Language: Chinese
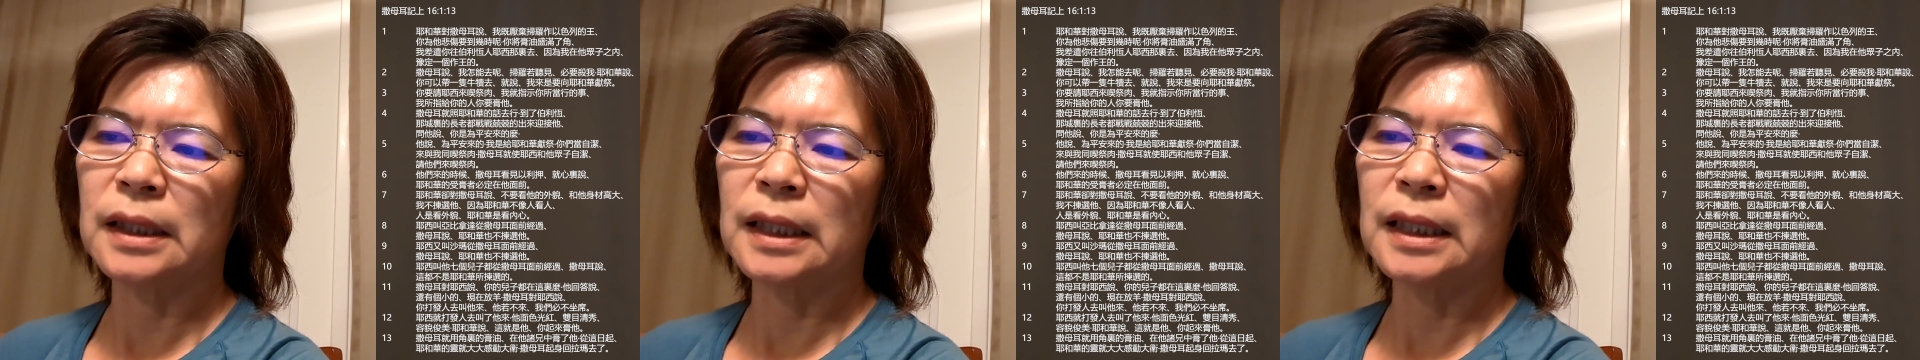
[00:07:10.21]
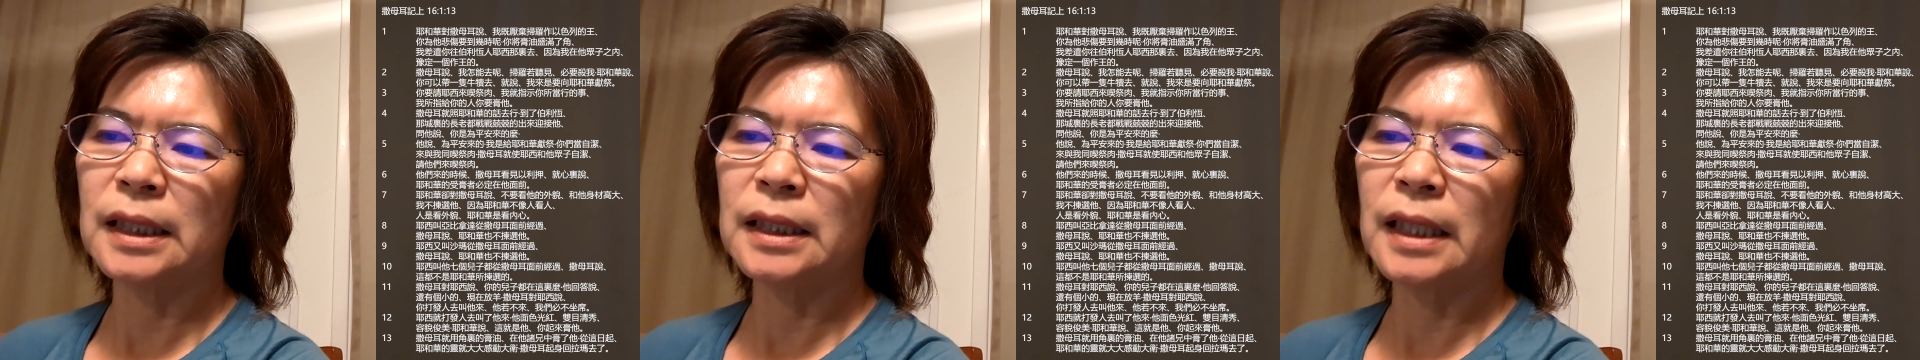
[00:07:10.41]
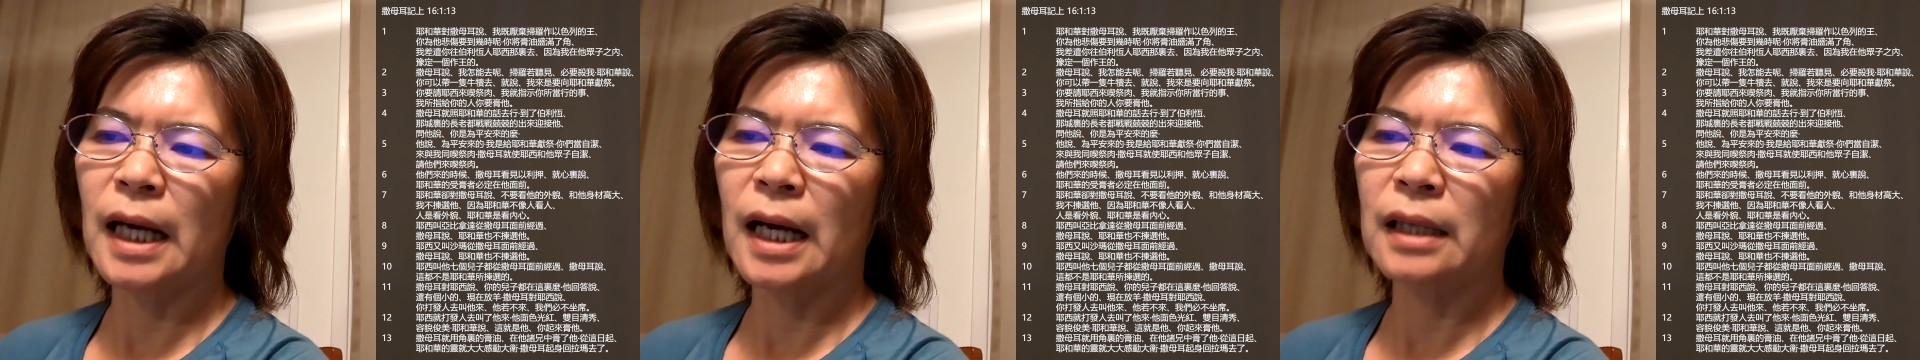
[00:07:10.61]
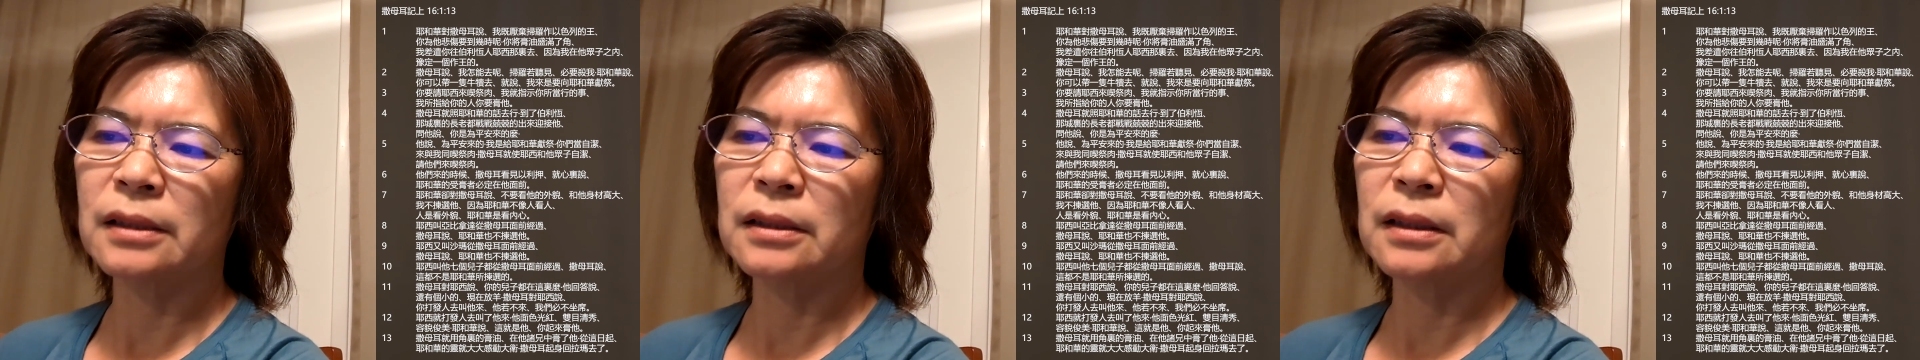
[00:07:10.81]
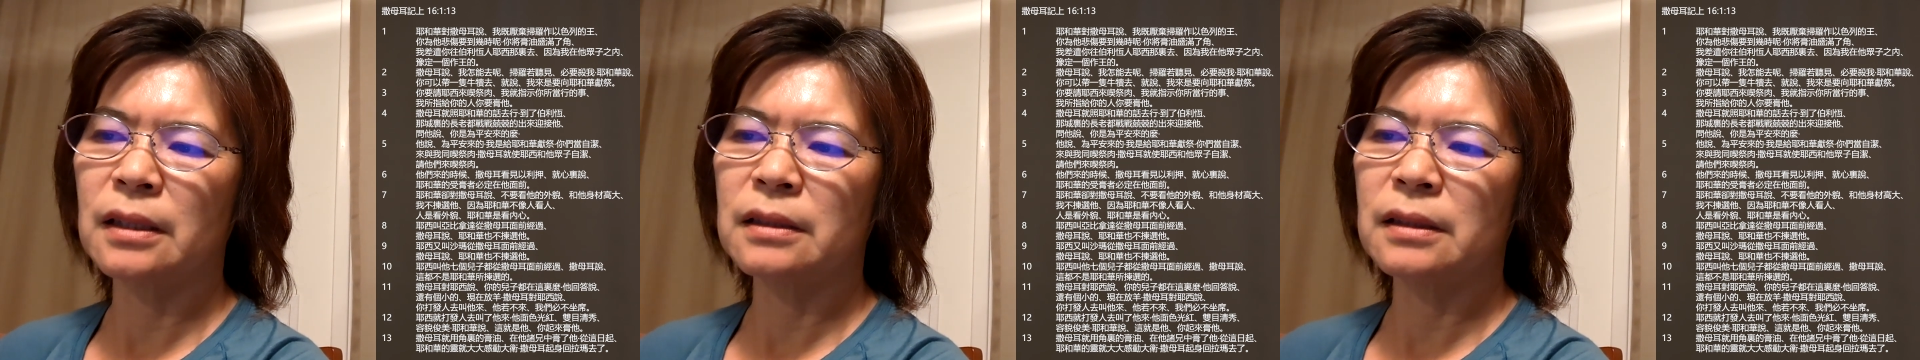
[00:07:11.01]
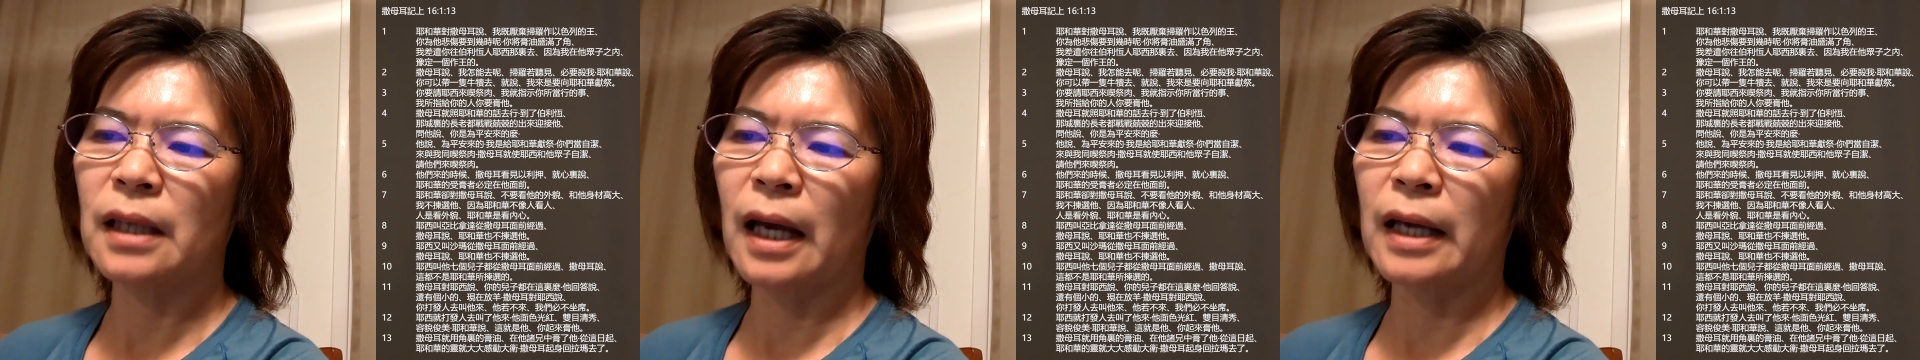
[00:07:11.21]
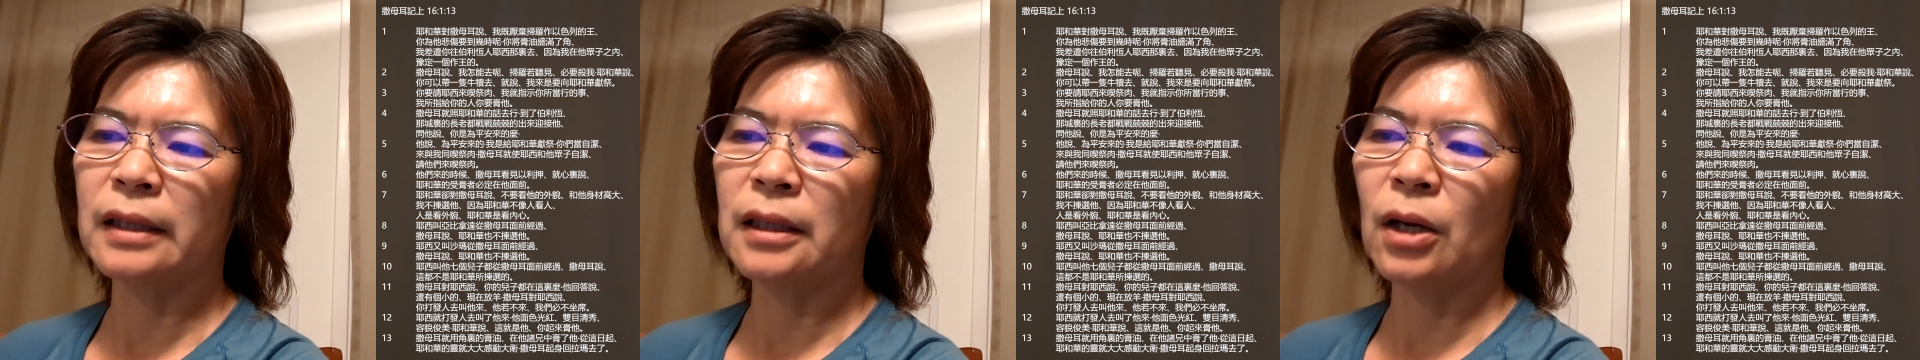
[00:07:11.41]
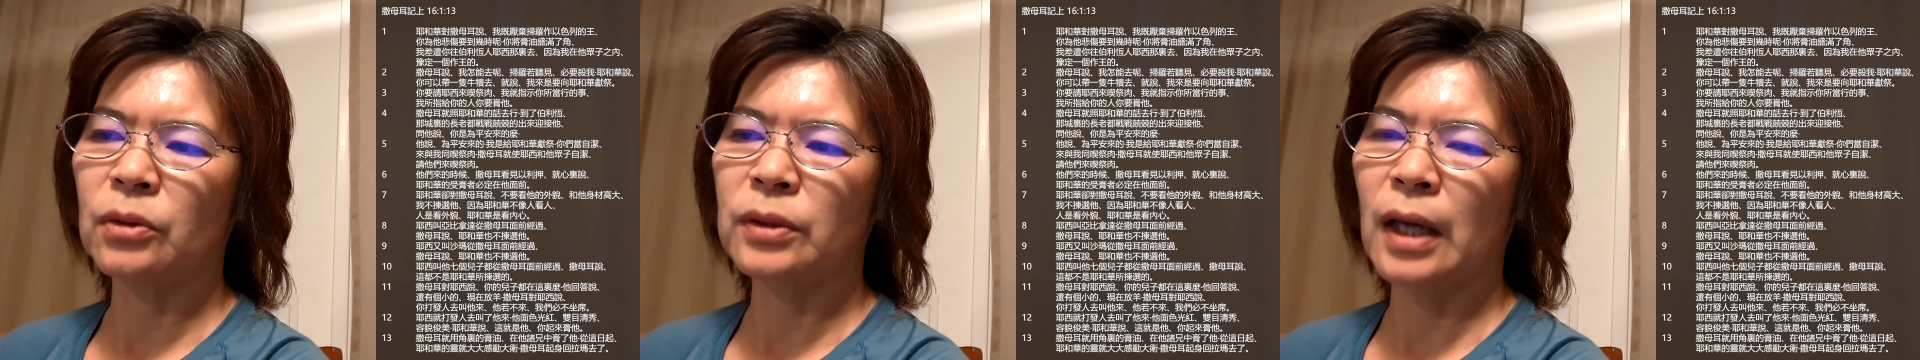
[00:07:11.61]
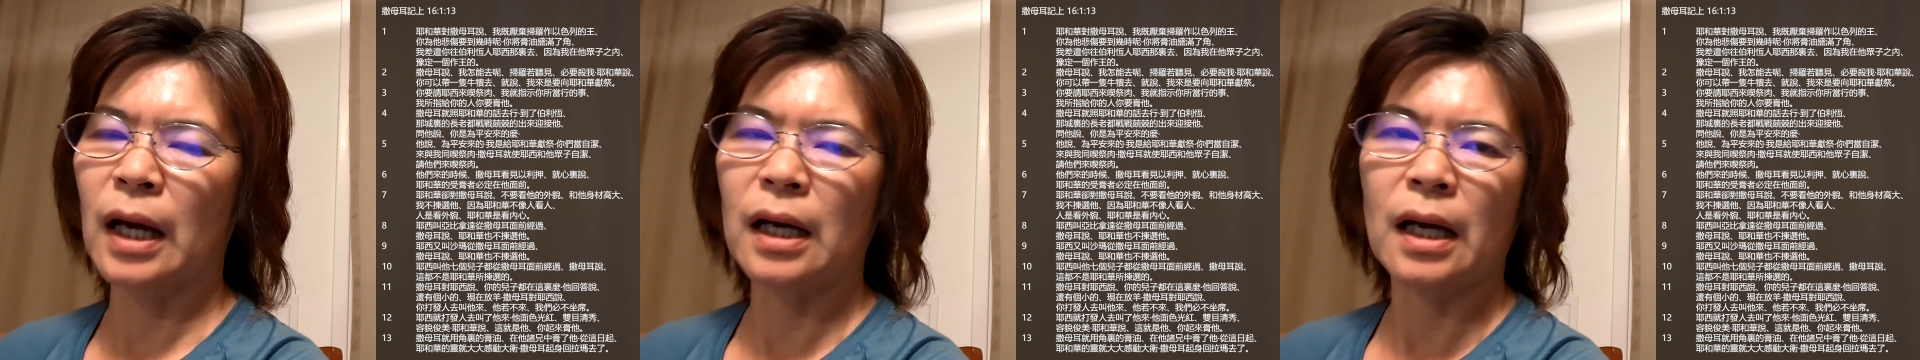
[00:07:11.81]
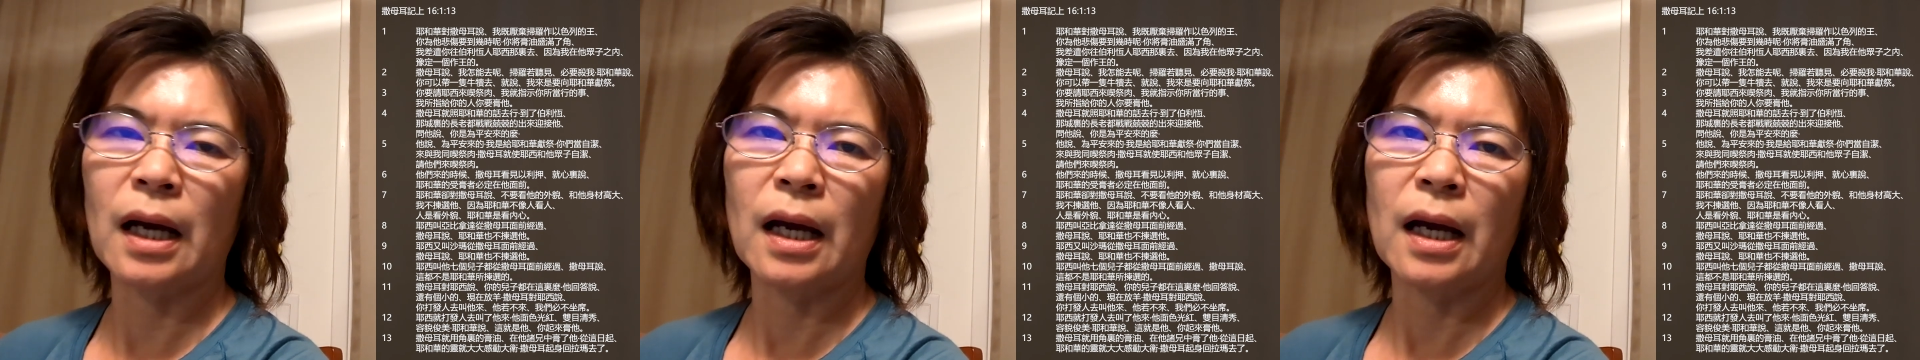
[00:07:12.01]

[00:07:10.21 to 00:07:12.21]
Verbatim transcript: 以利亚身材高大，